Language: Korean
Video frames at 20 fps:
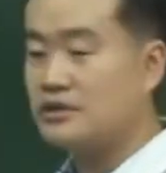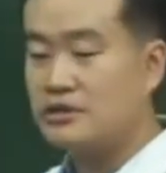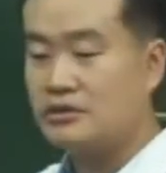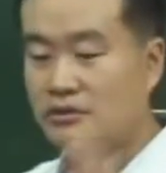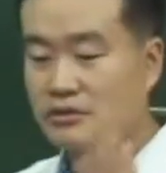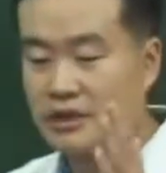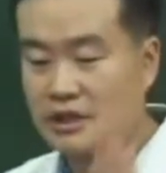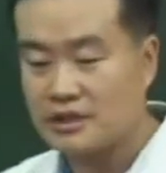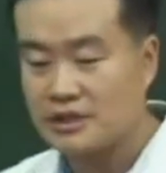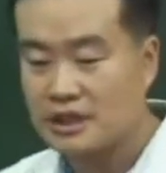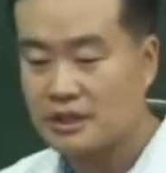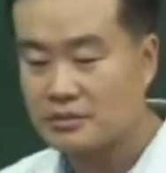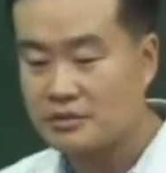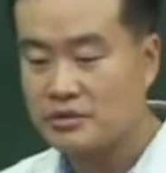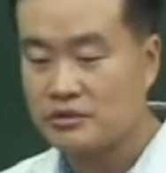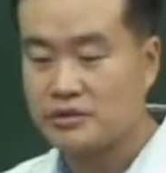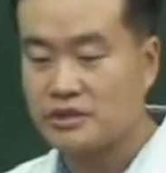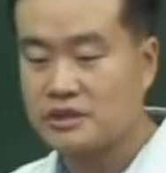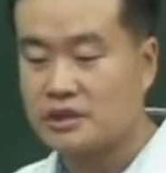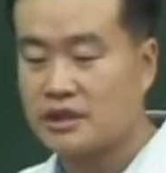1월까지
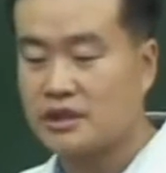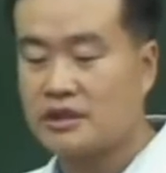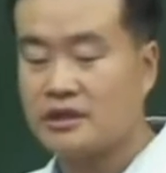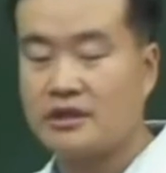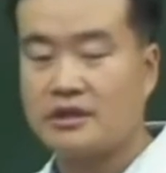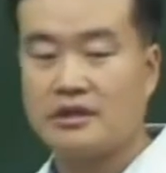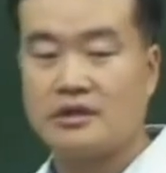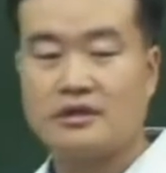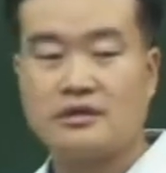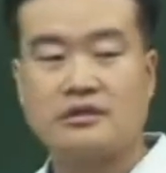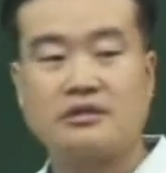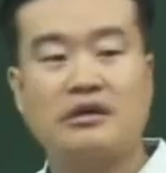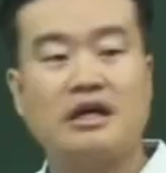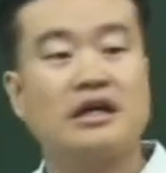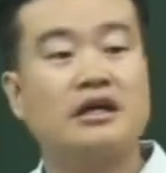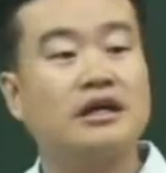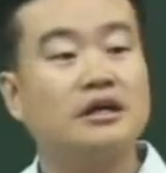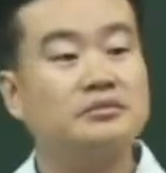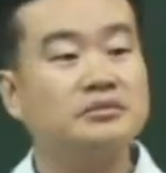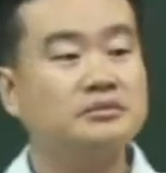갚기로 했잖아. 그럼
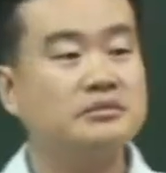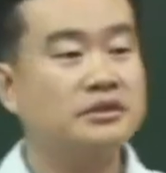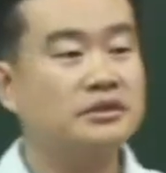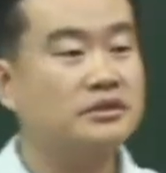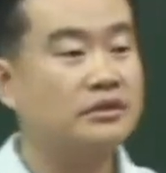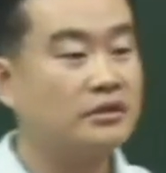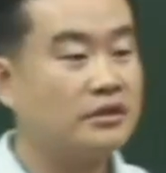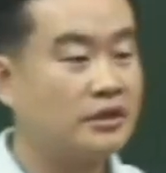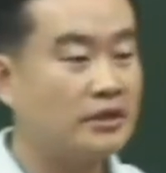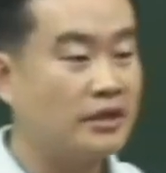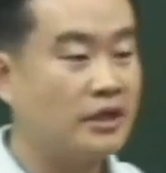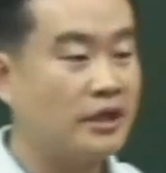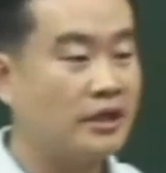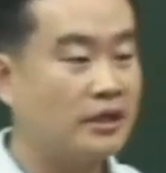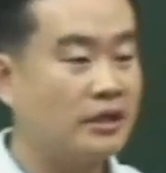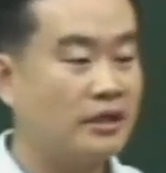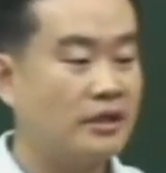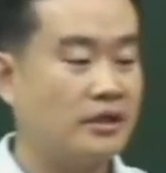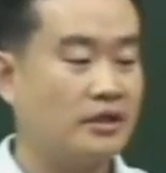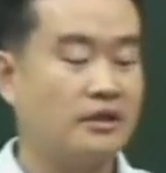안 갚으면 어떨 걸래?
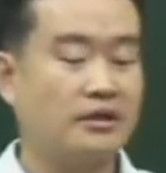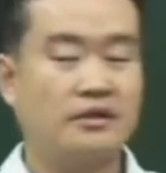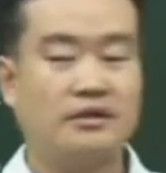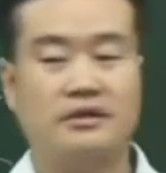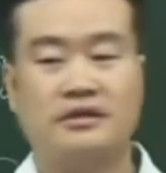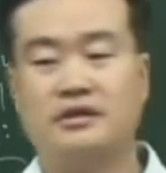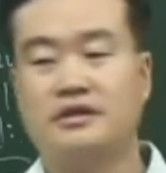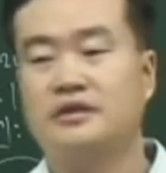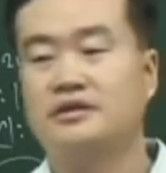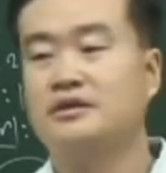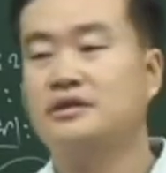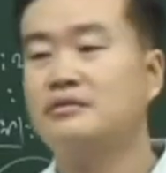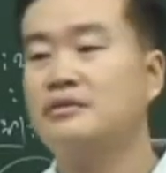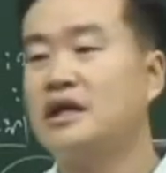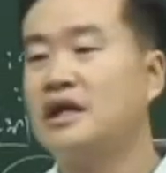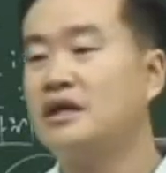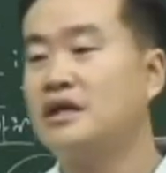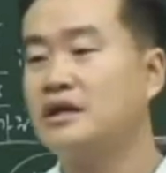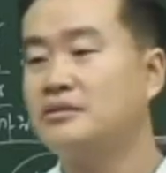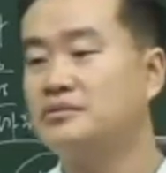어,
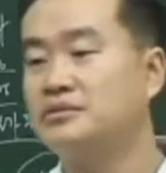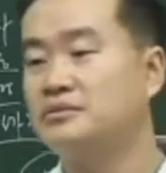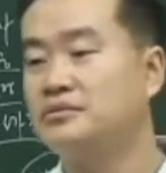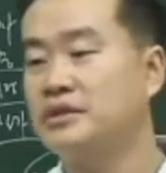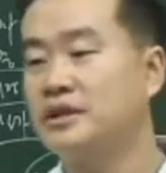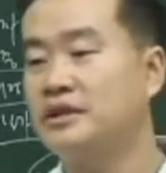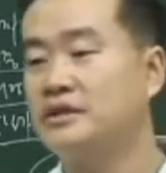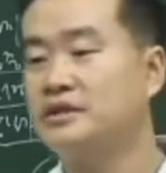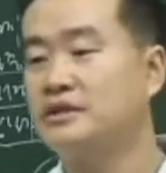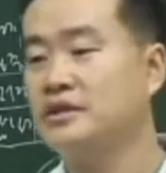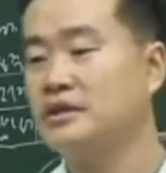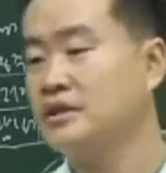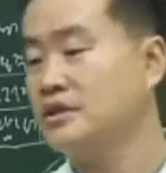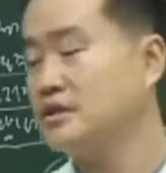그러면 안 갚으면